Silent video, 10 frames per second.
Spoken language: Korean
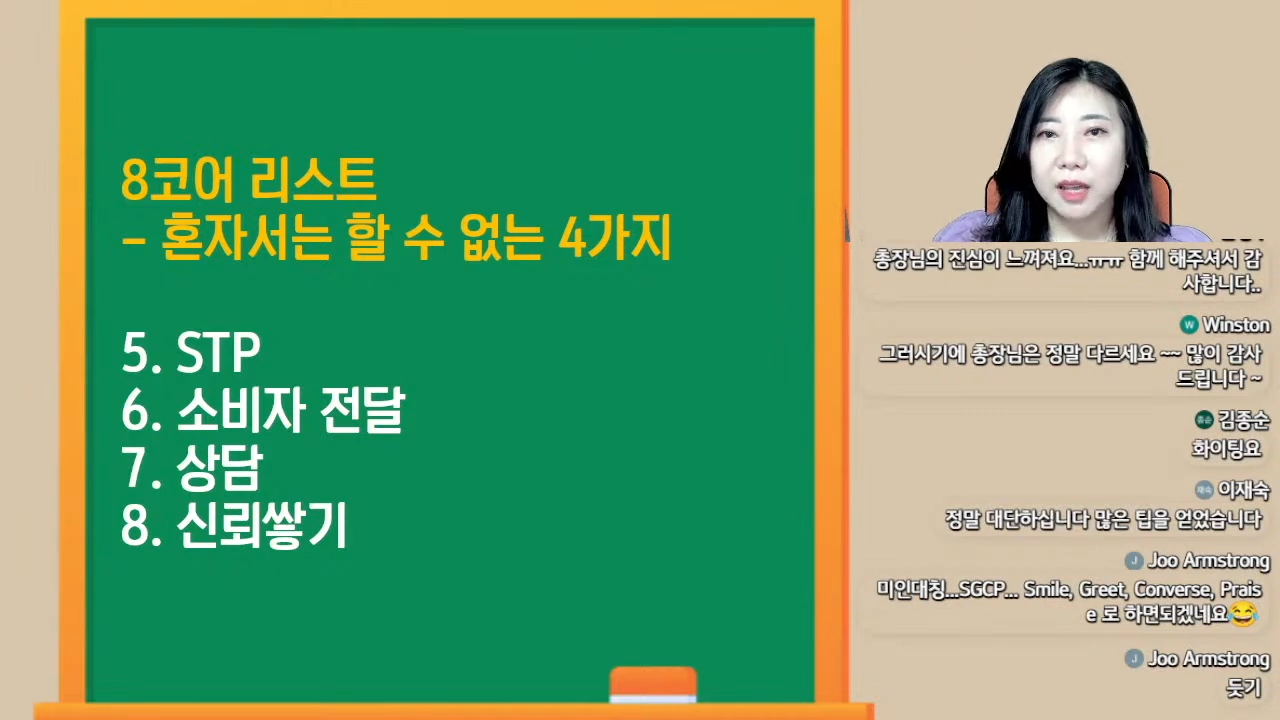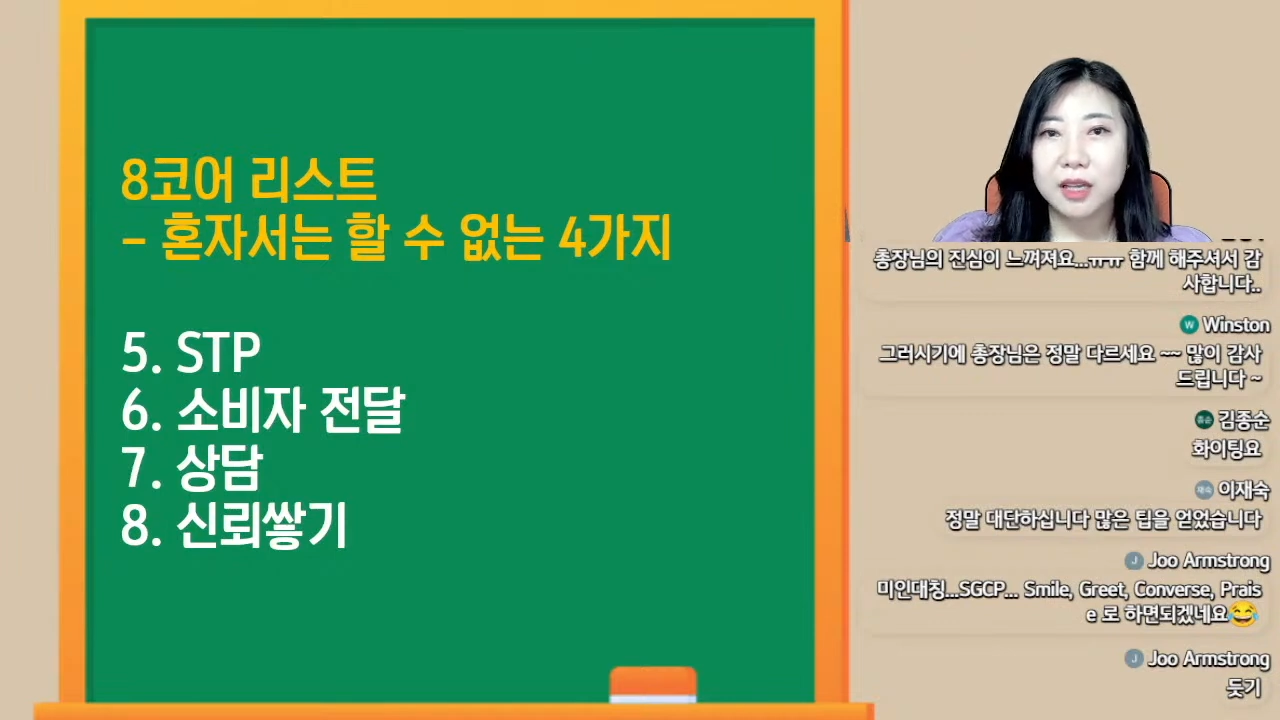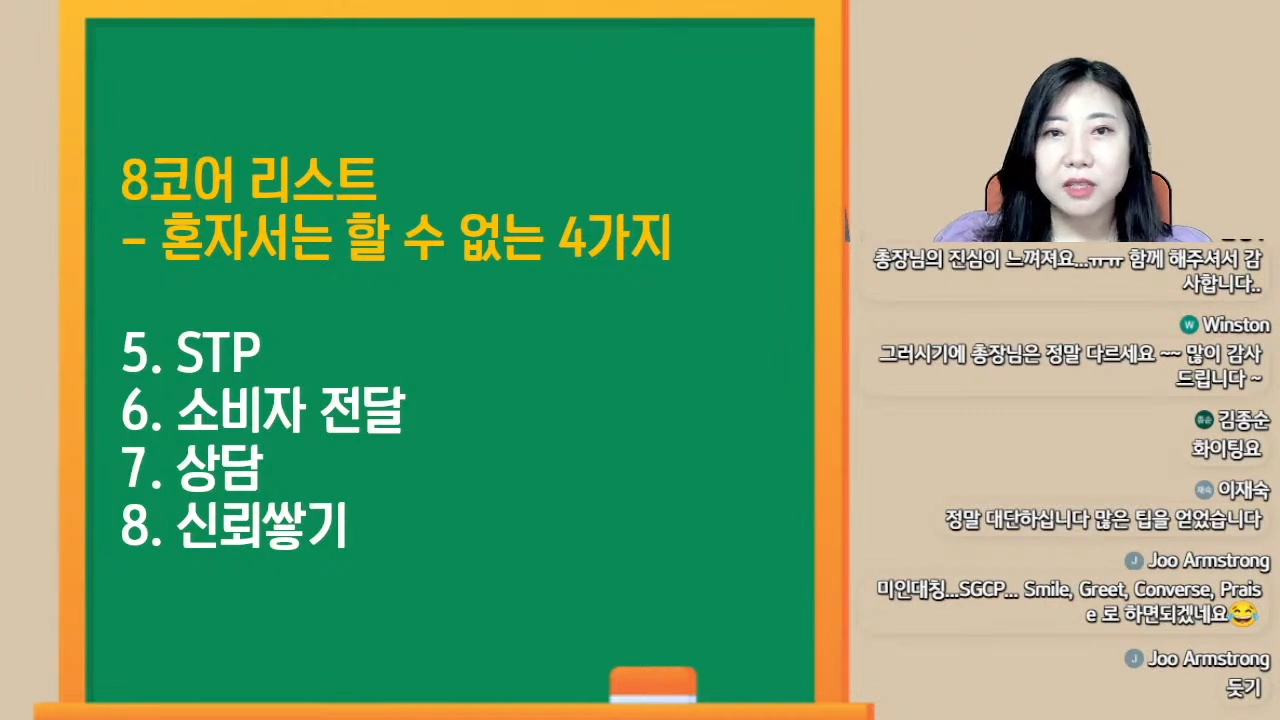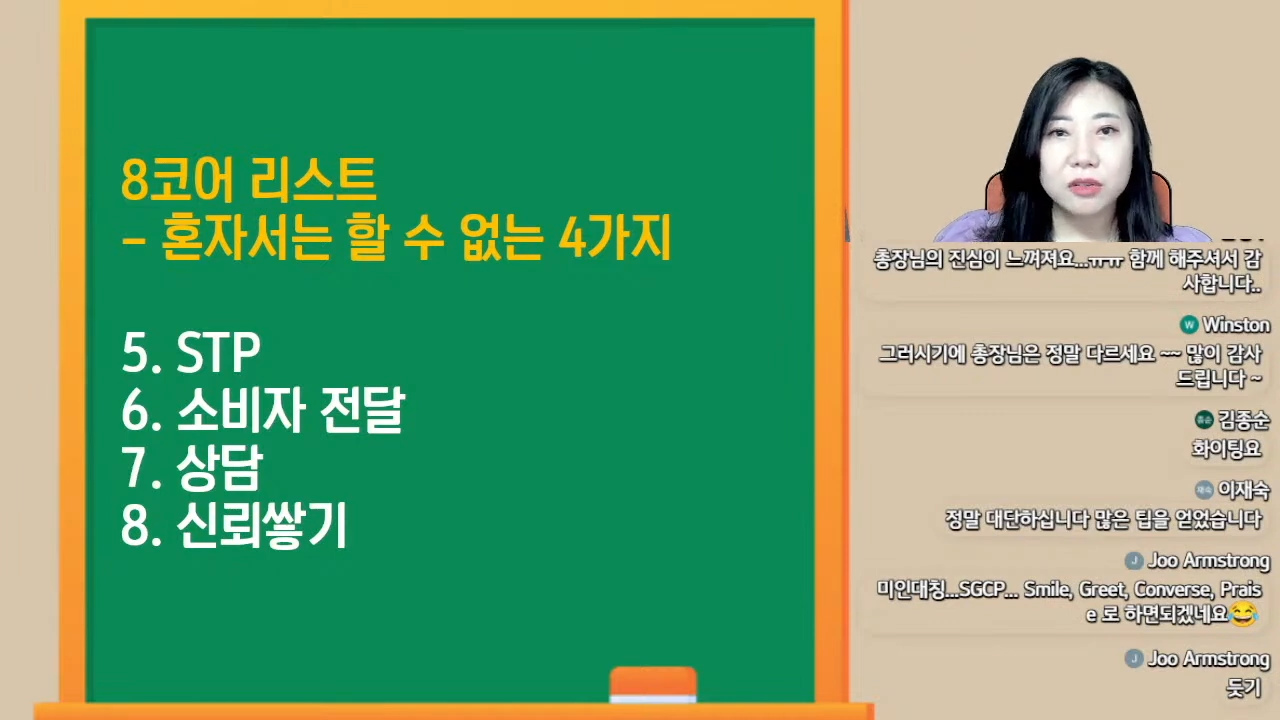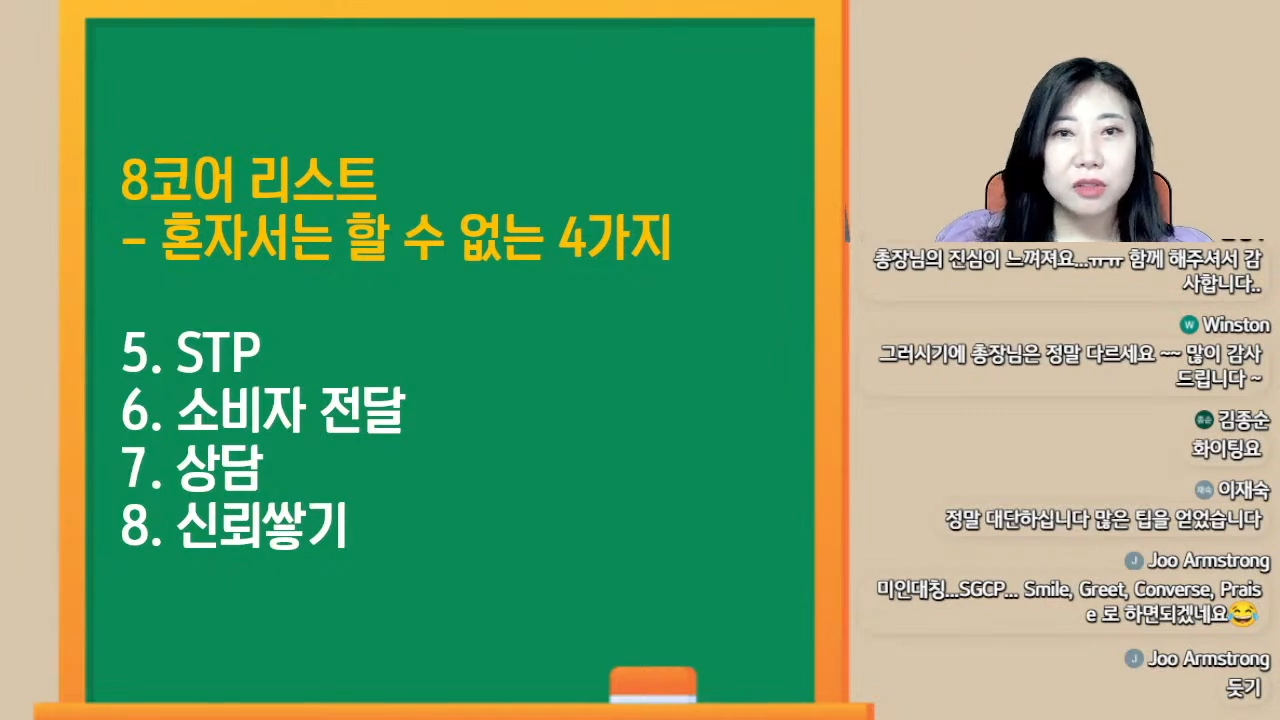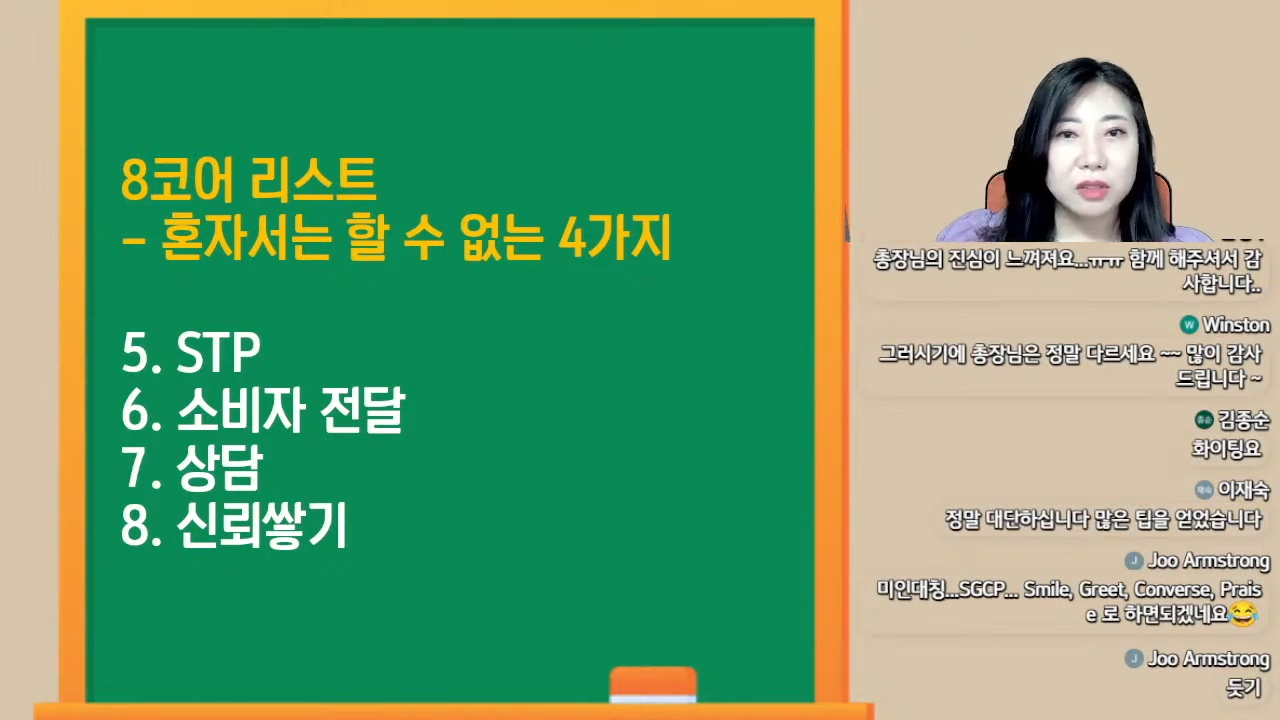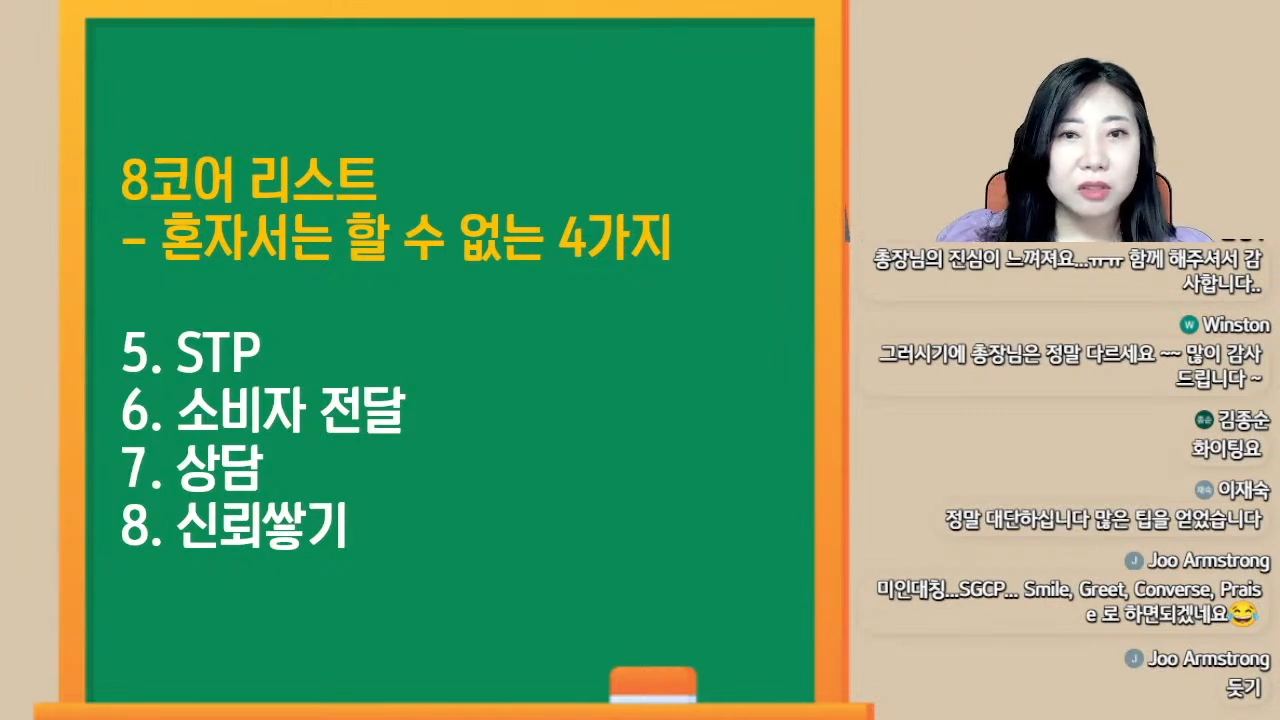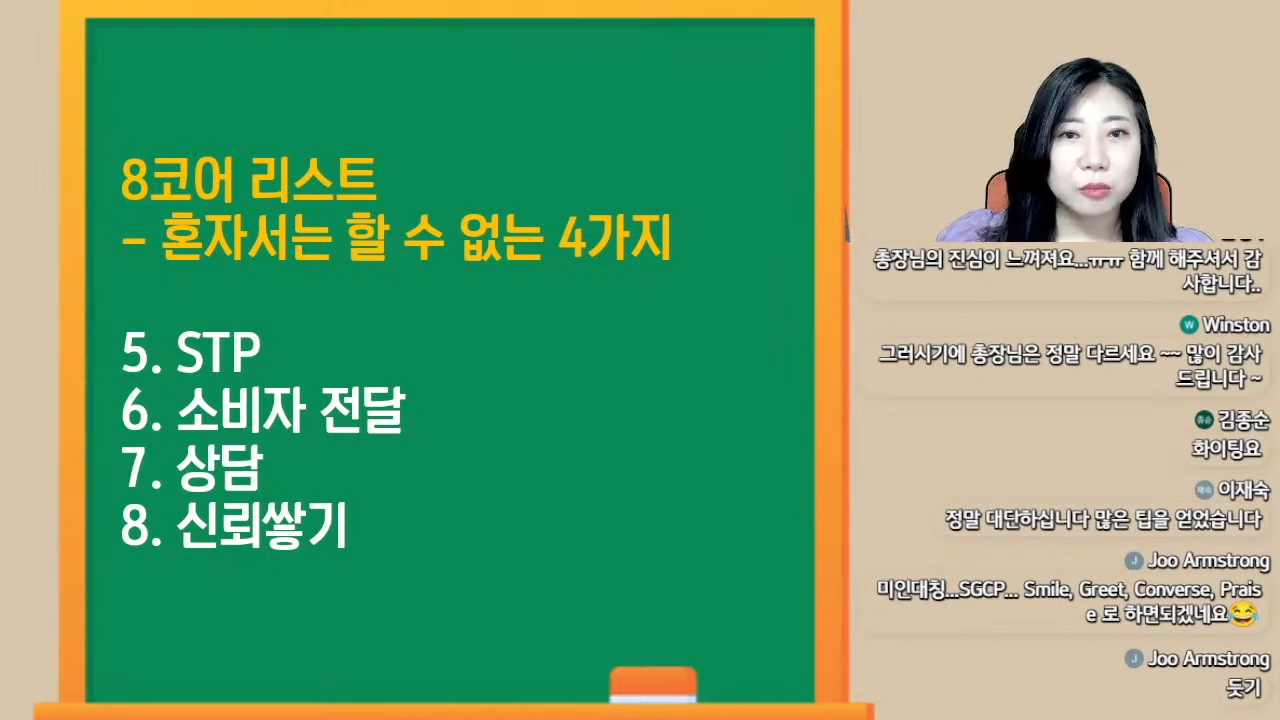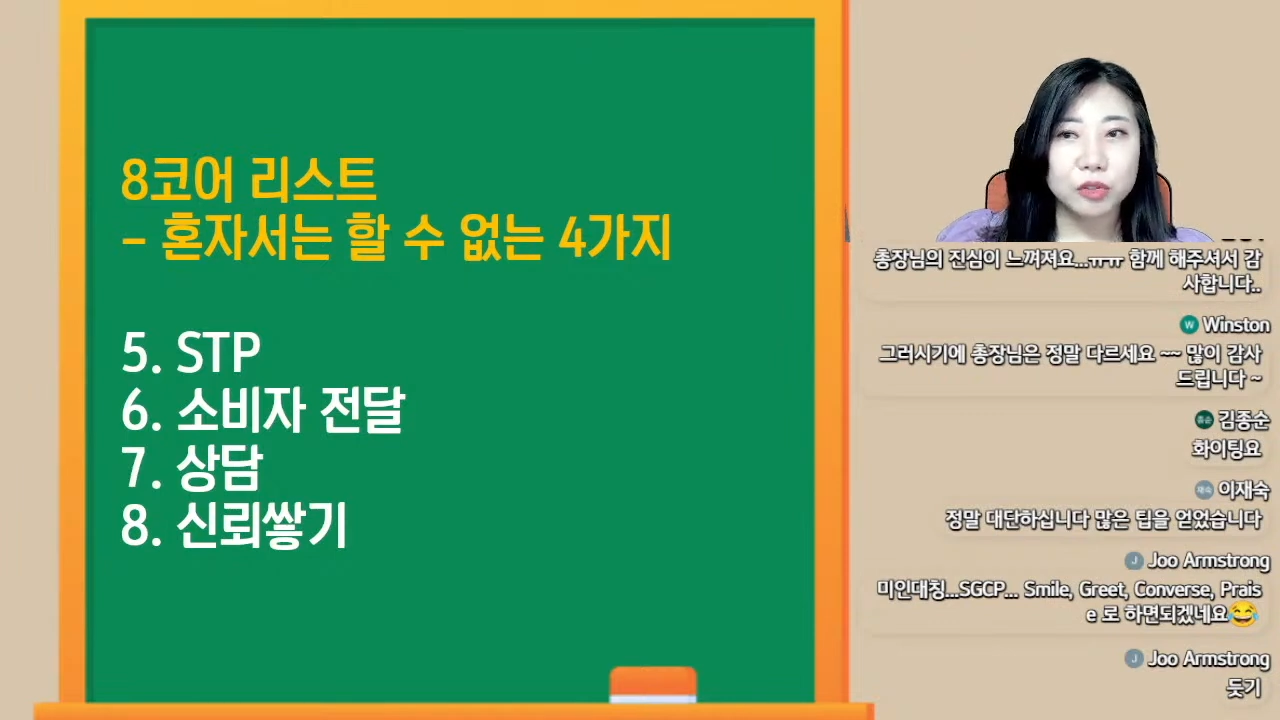에이전트인